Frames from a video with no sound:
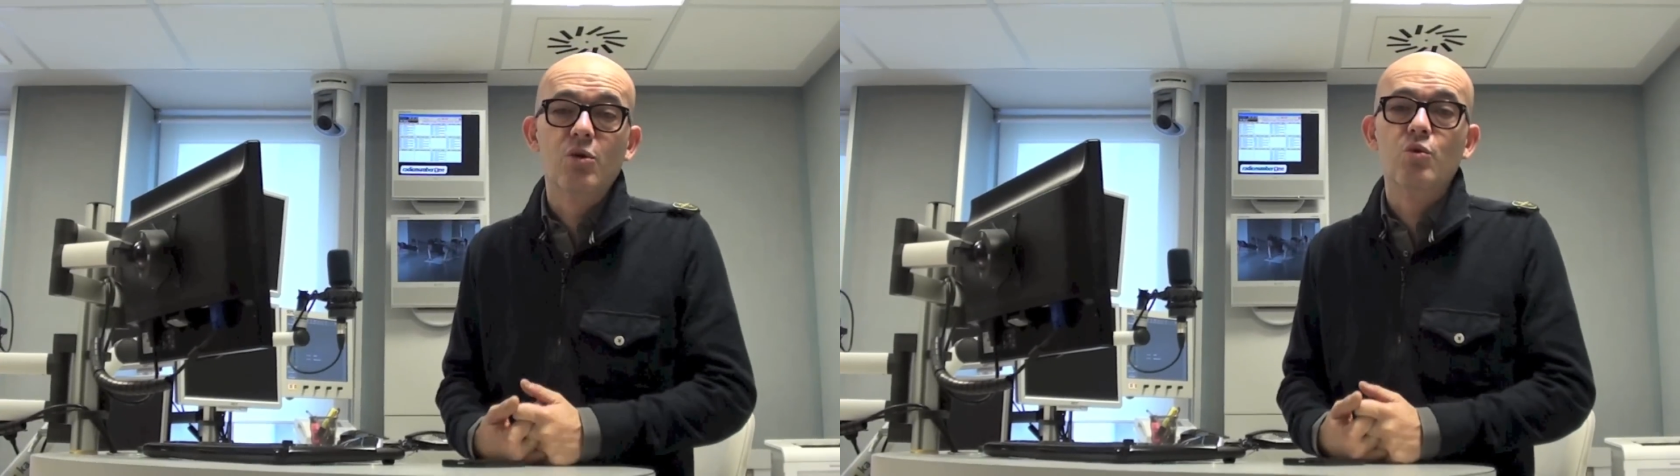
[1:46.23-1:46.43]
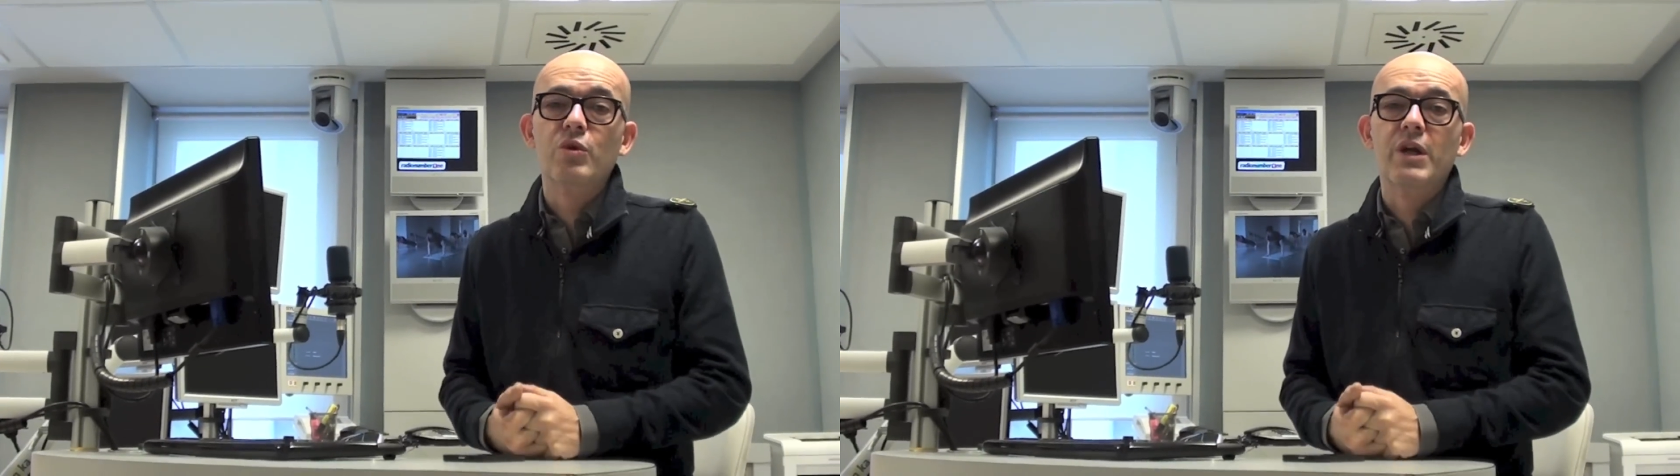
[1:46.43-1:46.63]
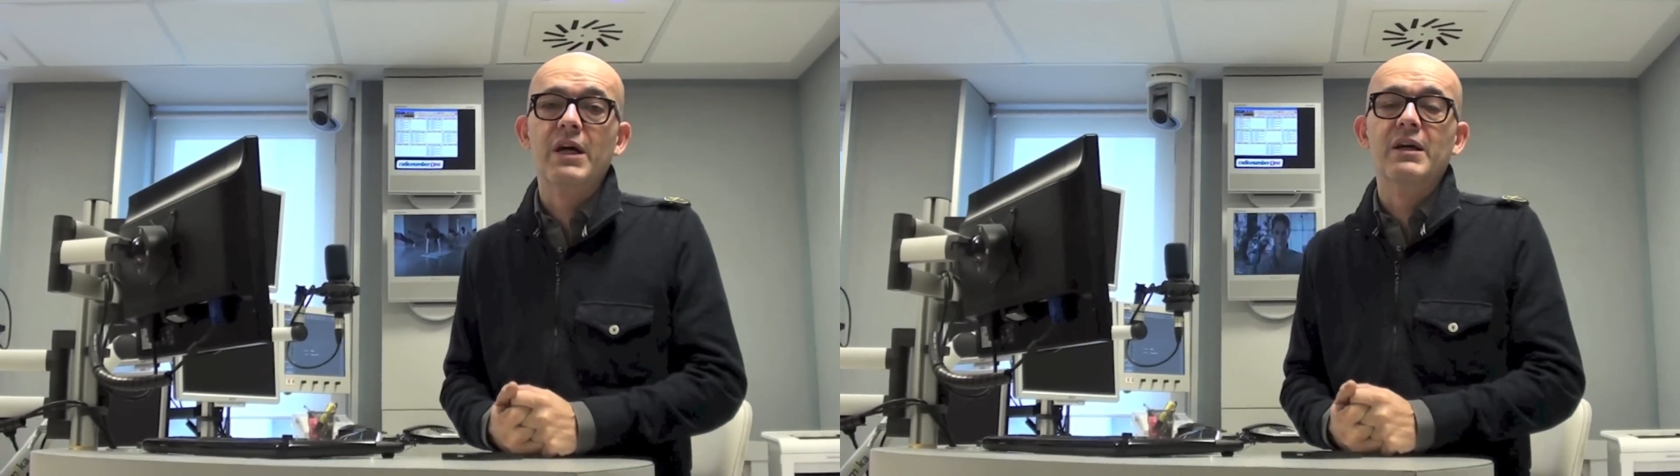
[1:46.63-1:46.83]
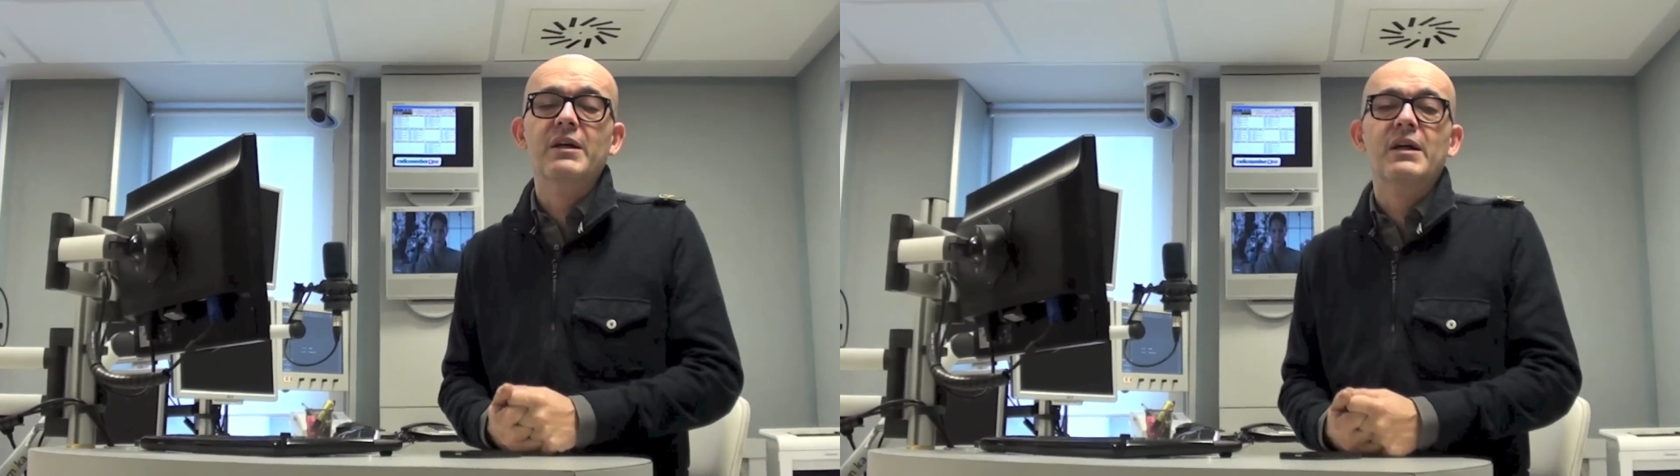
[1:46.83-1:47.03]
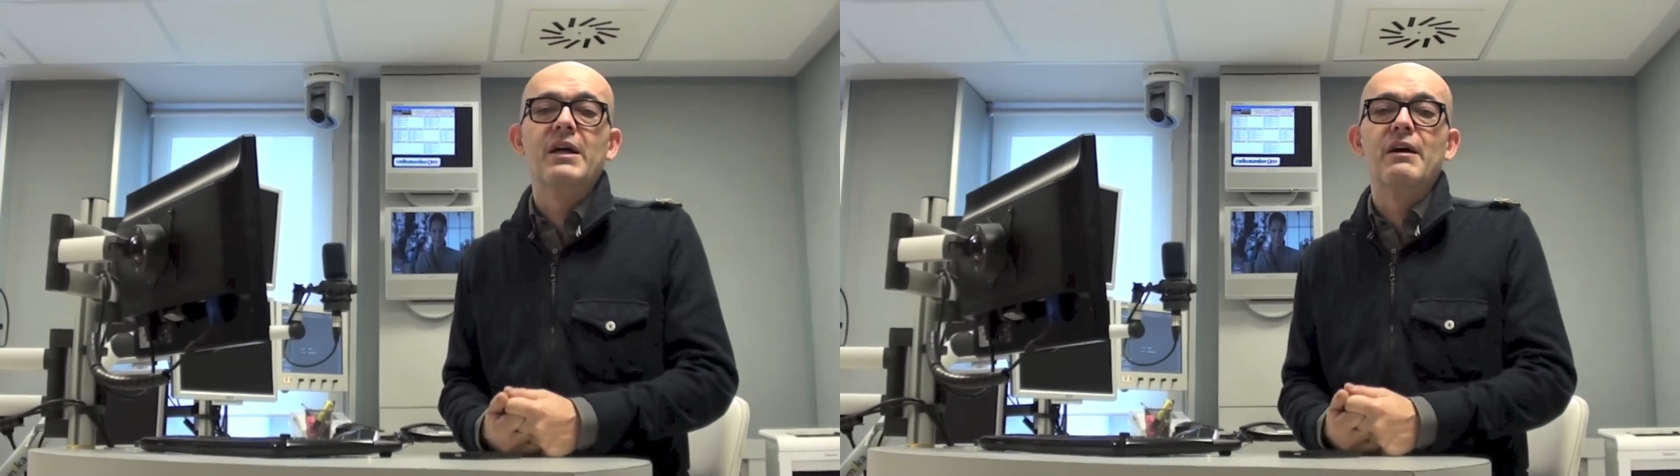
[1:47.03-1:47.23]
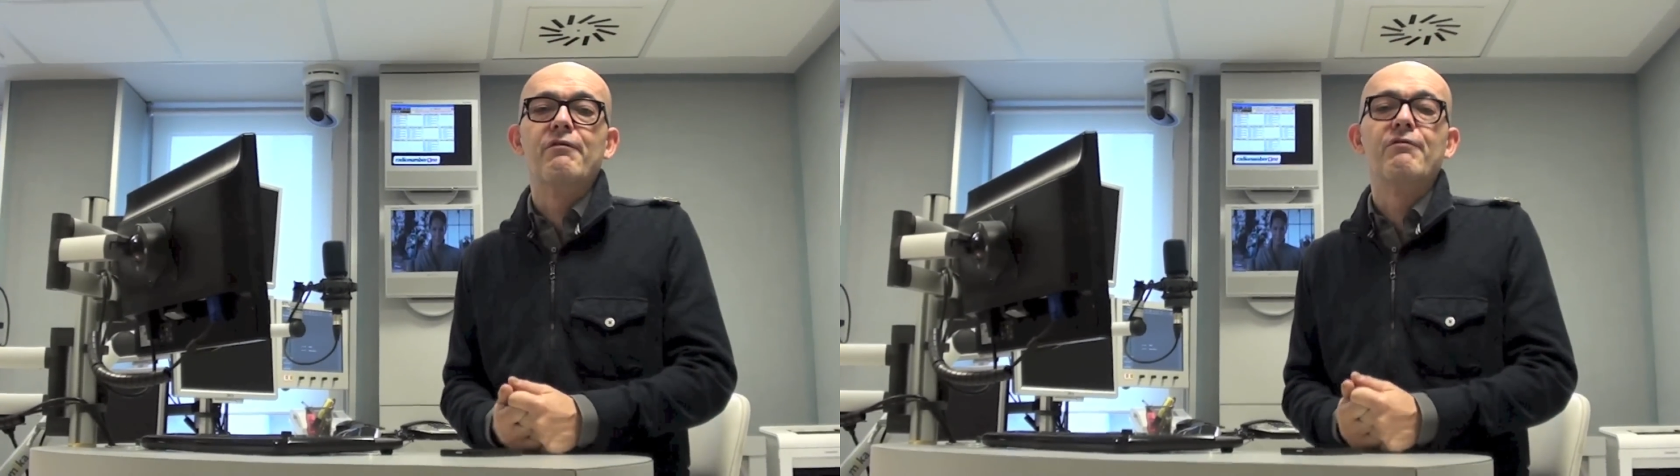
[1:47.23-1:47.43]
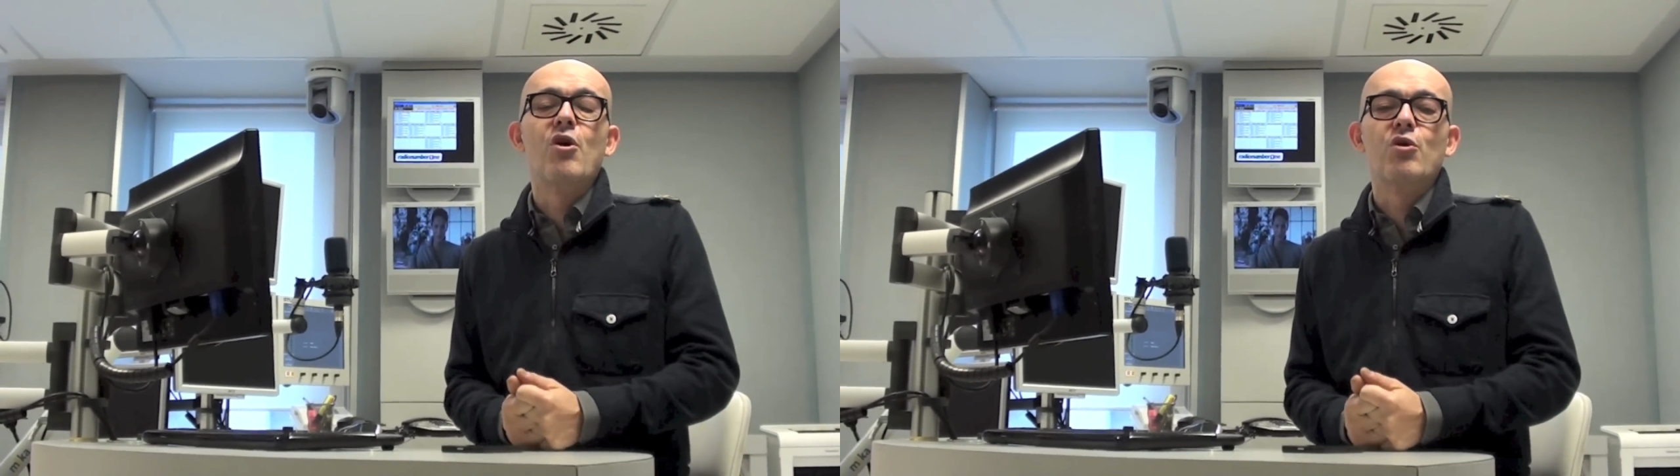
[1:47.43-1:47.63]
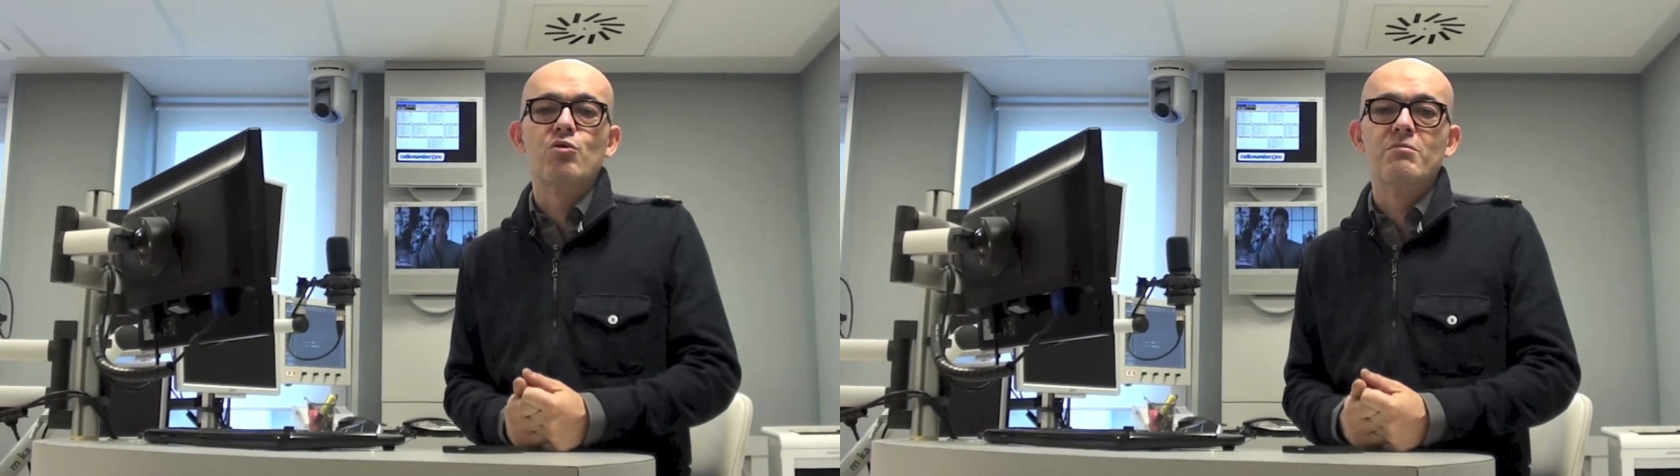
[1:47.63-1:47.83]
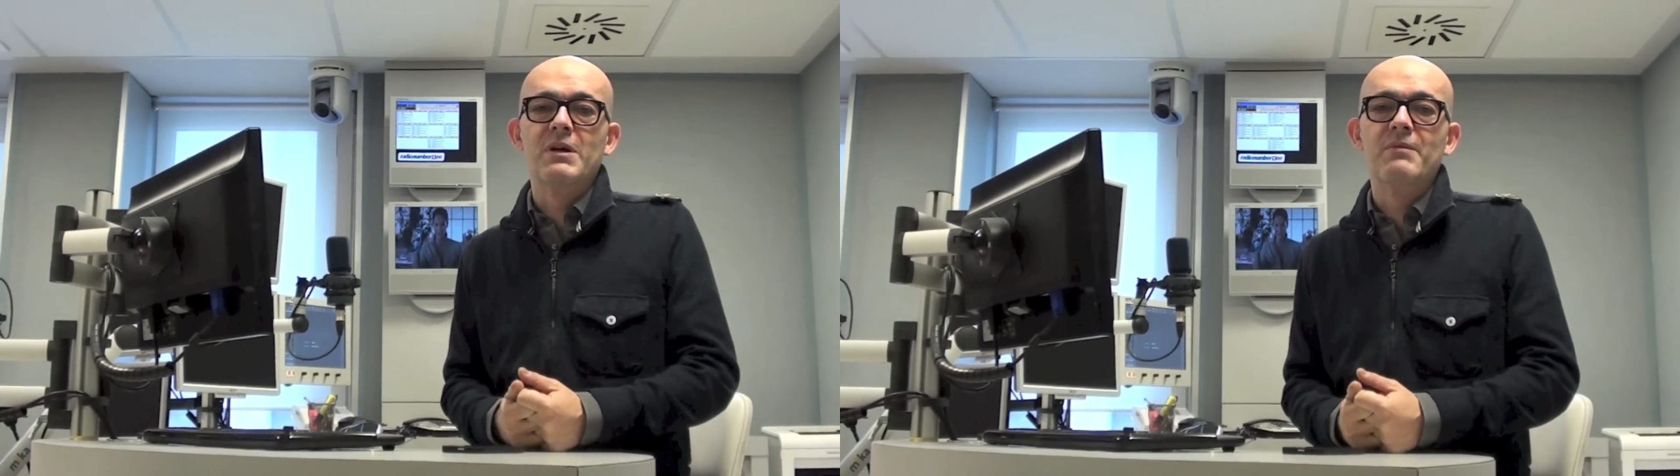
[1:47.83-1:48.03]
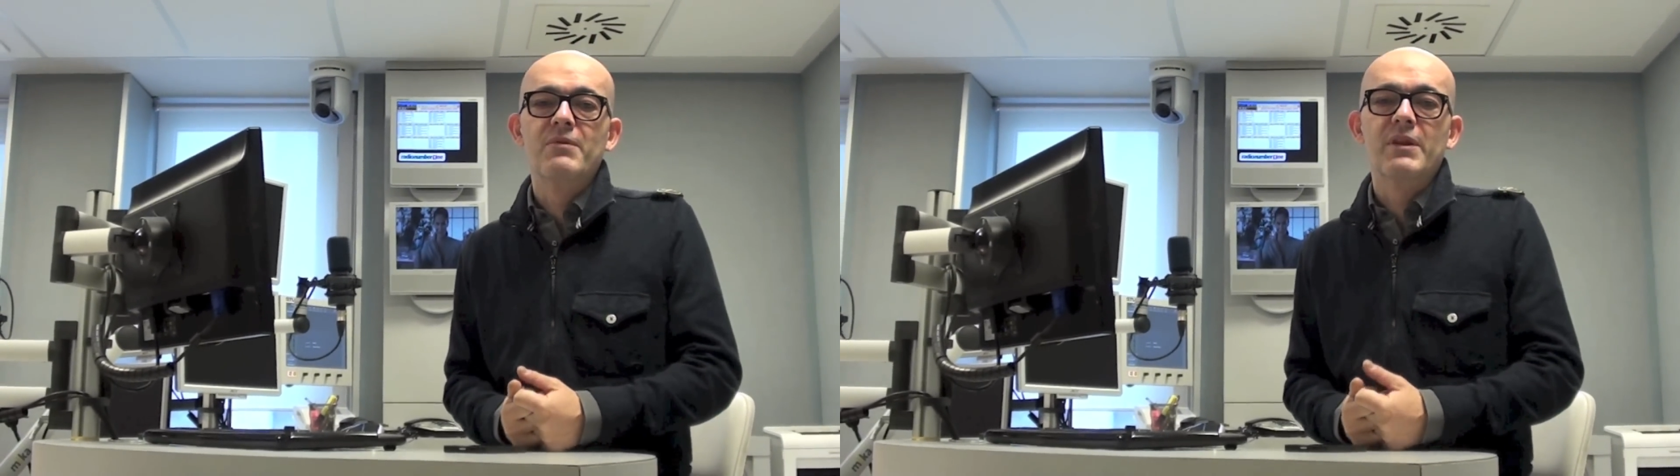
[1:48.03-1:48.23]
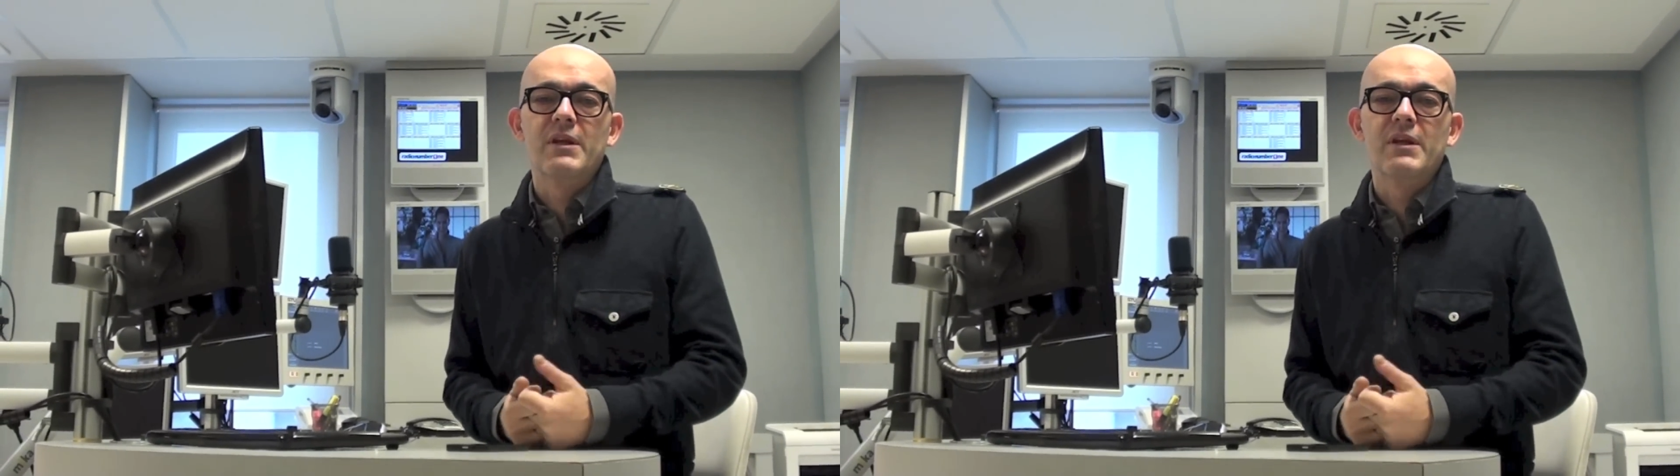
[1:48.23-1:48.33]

un eh, forum